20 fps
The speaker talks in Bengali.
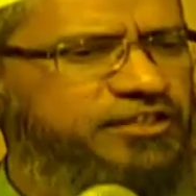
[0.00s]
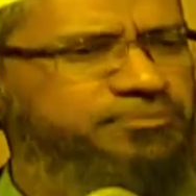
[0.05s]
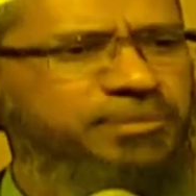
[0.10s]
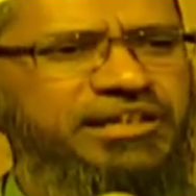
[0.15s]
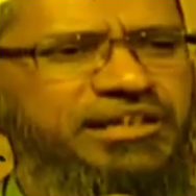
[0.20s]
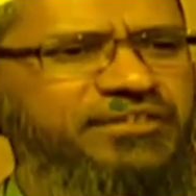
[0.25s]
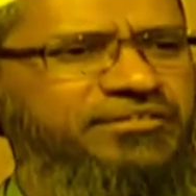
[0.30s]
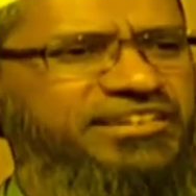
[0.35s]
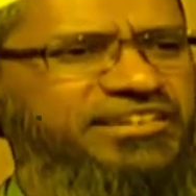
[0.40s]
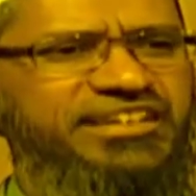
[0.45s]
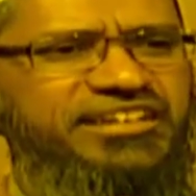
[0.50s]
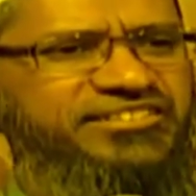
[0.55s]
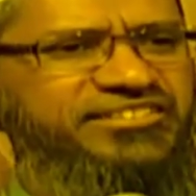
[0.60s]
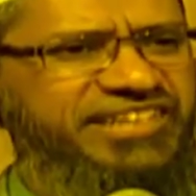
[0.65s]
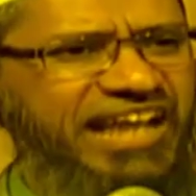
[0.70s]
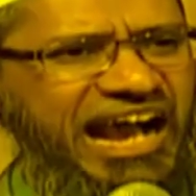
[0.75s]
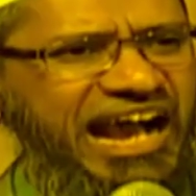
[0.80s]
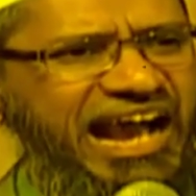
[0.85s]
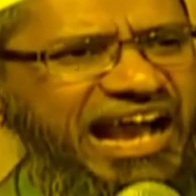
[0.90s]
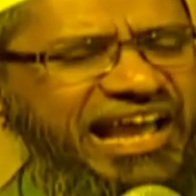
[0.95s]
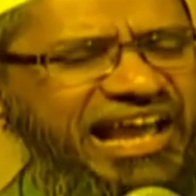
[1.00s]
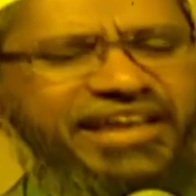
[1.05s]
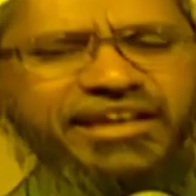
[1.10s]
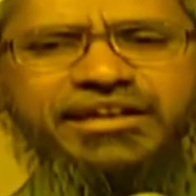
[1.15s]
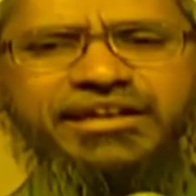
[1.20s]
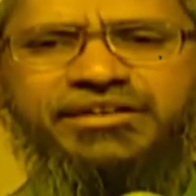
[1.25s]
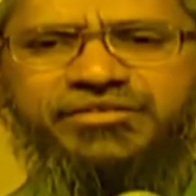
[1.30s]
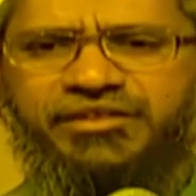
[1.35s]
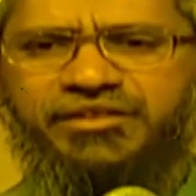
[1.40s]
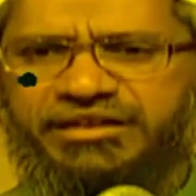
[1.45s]
হতে পারে সেটা তার চোখ
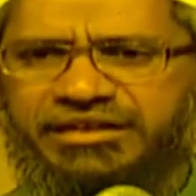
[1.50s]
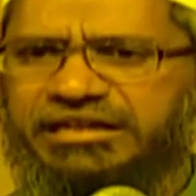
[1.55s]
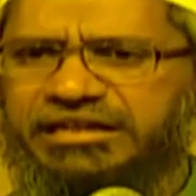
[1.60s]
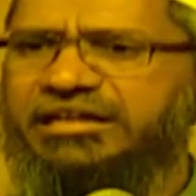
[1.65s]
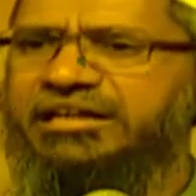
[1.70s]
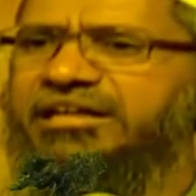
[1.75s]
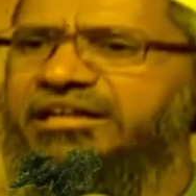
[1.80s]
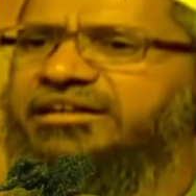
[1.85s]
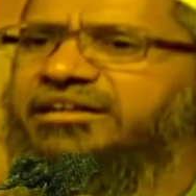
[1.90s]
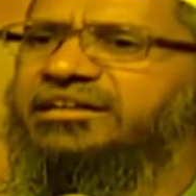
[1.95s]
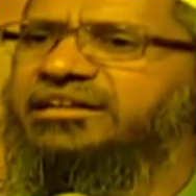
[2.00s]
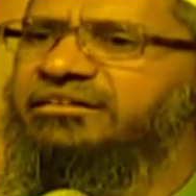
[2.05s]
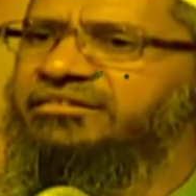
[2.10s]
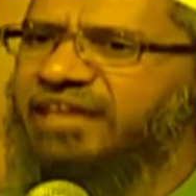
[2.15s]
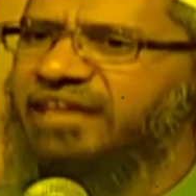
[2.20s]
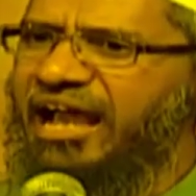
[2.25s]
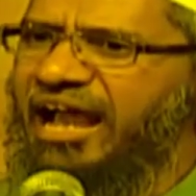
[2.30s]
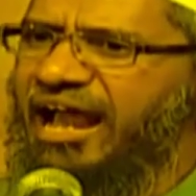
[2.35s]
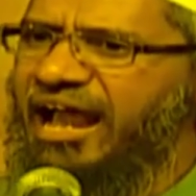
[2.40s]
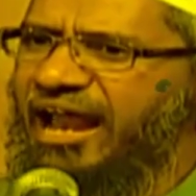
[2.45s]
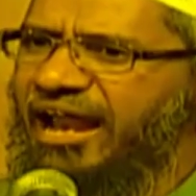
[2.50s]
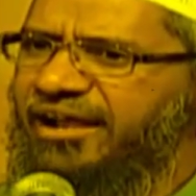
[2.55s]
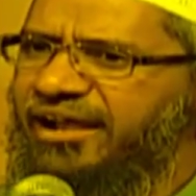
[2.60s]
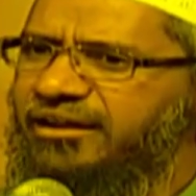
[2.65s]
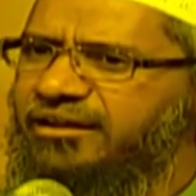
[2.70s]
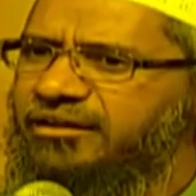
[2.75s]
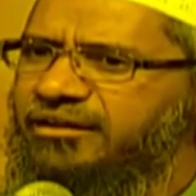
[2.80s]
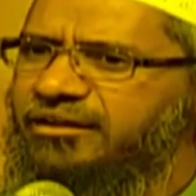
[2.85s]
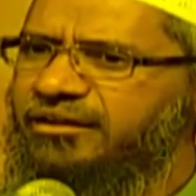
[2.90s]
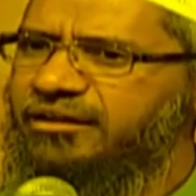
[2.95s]
কান অথবা
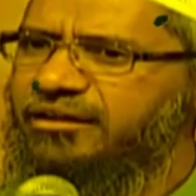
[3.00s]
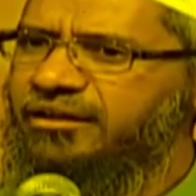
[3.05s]
হাত